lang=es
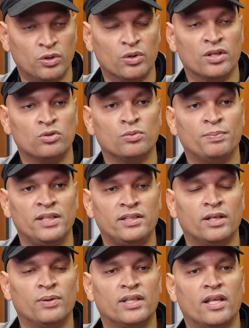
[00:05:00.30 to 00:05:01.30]
donde su
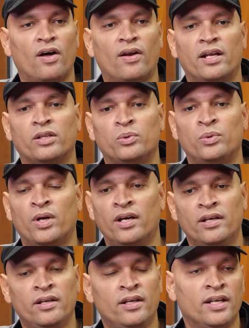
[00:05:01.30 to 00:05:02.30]
picheo ha estado a la altura
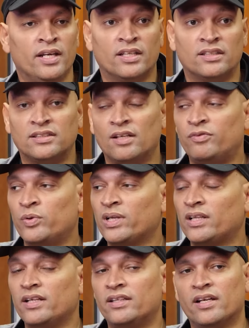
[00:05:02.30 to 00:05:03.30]
y ese es el
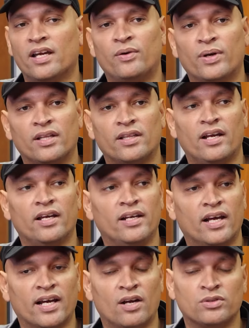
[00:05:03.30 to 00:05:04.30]
fuerte de Estrellas Orientales y
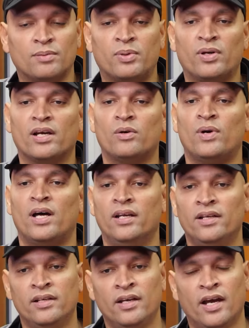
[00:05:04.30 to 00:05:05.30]
la causa por la cual
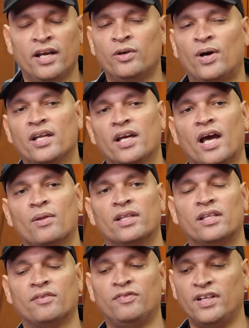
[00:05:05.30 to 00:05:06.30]
ellos han llegado a
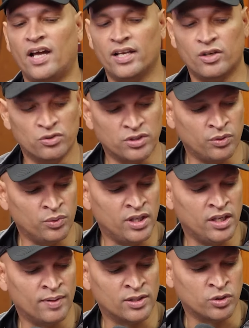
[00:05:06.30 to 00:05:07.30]
tres finales
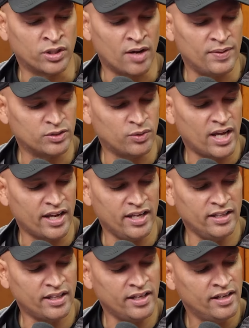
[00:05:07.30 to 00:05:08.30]
consecutivas. Otra vez con la
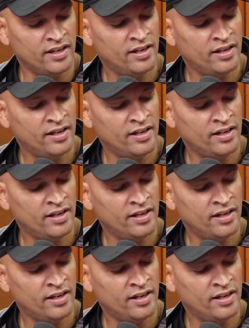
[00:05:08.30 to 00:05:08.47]
gente,